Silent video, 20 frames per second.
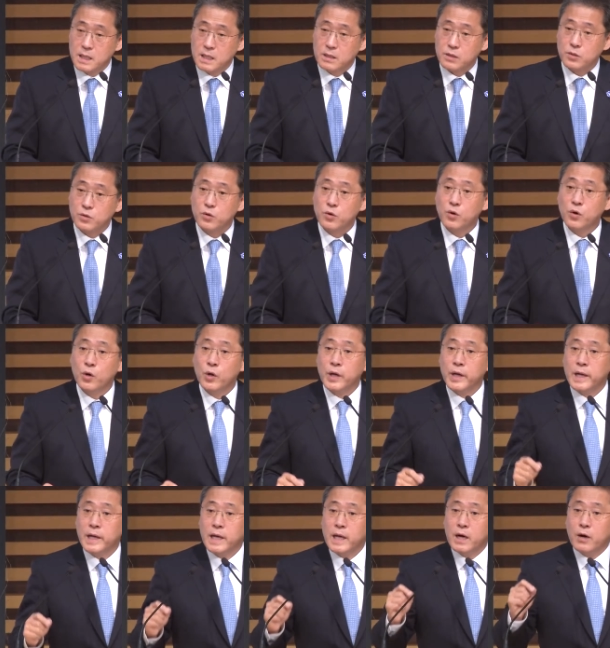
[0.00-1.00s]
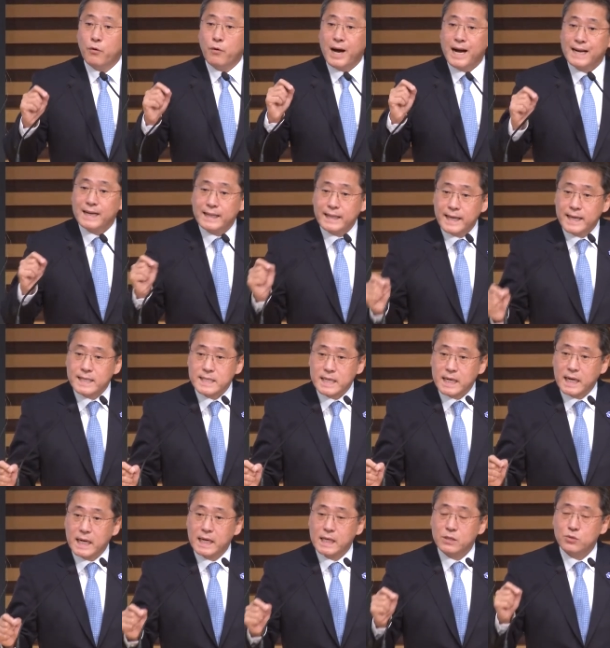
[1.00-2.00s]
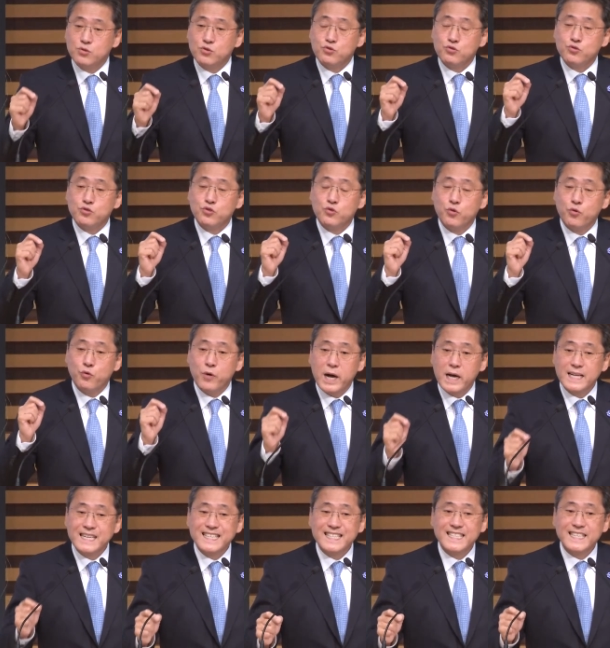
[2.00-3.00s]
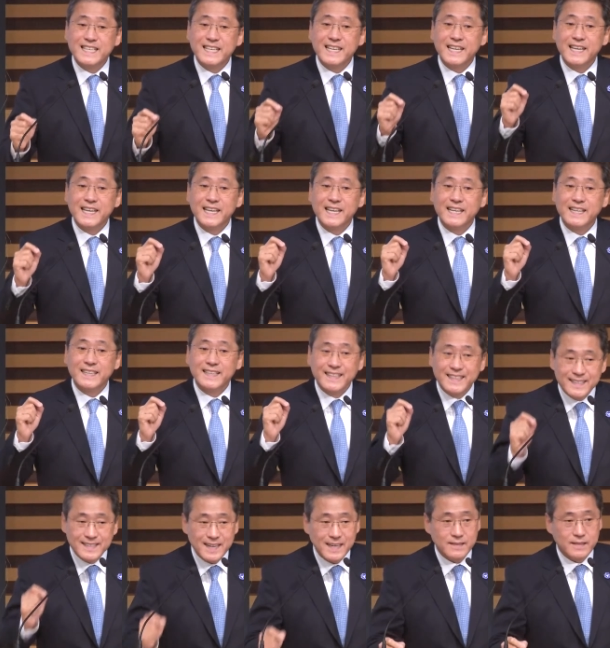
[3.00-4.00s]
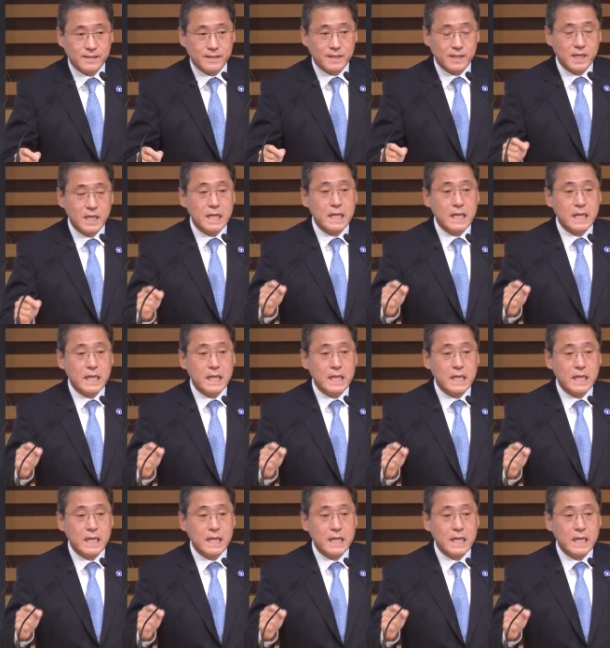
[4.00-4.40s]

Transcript: 그리고 황태자 중국 황제의 큰아들